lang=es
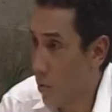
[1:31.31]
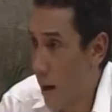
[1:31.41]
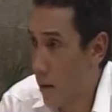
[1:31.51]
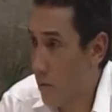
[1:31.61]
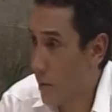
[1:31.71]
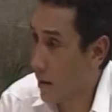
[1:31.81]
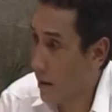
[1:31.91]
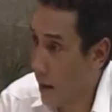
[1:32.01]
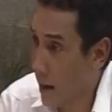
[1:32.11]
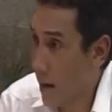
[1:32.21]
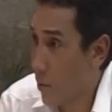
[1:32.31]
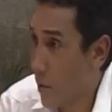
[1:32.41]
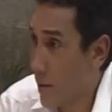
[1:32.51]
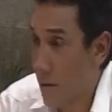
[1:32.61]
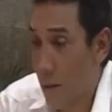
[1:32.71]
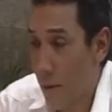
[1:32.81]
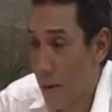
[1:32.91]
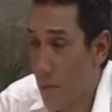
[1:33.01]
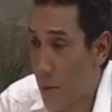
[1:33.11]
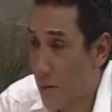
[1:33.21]
urbano mientras tenga que moverse y de
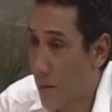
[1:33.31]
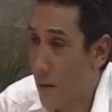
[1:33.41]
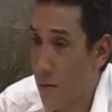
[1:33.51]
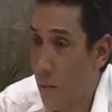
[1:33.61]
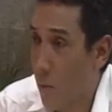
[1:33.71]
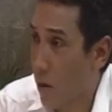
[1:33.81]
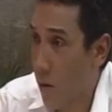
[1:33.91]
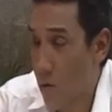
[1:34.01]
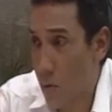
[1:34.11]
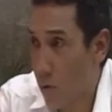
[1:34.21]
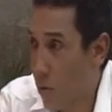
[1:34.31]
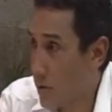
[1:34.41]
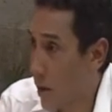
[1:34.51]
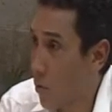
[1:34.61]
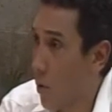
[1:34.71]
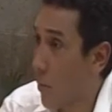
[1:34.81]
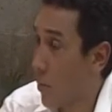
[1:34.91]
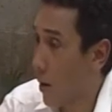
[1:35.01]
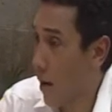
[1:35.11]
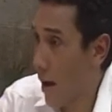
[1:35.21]
manera imprescindible porque va a un centro de salud o
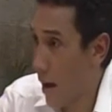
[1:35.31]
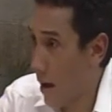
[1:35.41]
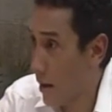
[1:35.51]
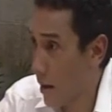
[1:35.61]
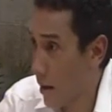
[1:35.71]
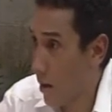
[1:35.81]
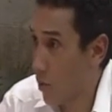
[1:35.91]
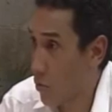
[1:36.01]
porque va a,